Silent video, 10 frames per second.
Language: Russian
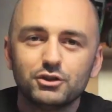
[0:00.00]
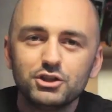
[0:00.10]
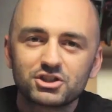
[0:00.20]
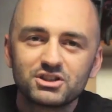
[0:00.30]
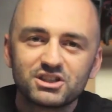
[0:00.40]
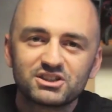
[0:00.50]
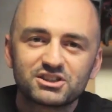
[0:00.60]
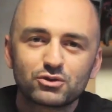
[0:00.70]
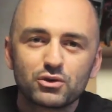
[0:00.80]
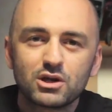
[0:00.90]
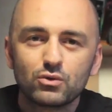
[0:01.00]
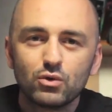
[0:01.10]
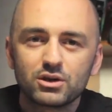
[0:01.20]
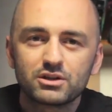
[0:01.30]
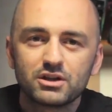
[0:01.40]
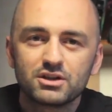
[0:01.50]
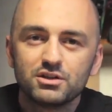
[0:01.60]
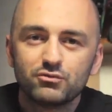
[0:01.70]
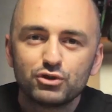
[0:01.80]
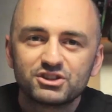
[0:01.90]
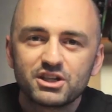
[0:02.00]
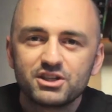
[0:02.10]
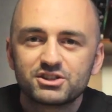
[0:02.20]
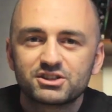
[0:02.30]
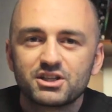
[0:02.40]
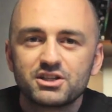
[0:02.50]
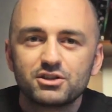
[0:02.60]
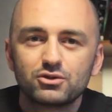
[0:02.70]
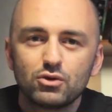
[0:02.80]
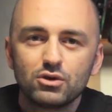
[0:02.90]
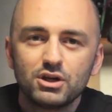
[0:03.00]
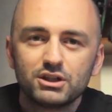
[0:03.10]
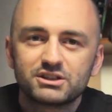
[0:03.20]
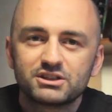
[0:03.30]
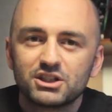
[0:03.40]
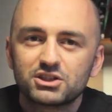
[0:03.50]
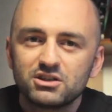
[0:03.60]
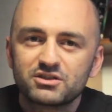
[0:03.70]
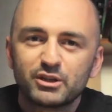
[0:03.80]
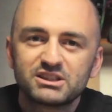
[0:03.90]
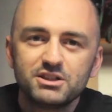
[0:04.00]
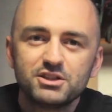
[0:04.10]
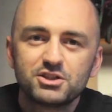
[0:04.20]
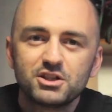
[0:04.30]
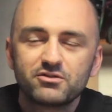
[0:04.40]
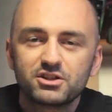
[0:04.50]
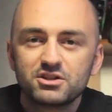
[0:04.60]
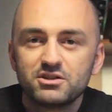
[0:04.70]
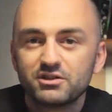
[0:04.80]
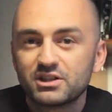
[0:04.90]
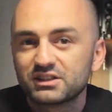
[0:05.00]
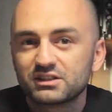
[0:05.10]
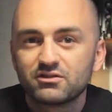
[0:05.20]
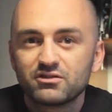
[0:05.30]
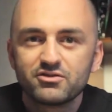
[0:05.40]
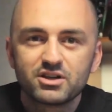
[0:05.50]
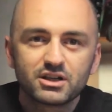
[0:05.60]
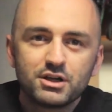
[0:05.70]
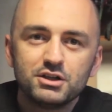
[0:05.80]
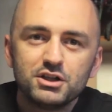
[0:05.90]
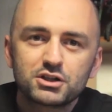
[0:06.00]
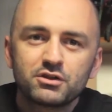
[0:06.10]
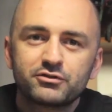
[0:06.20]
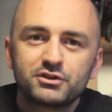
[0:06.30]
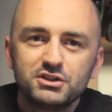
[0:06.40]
Нынешняя застройка города, его историческое ядро, сложилось в последней четверти XIX века. Лишь в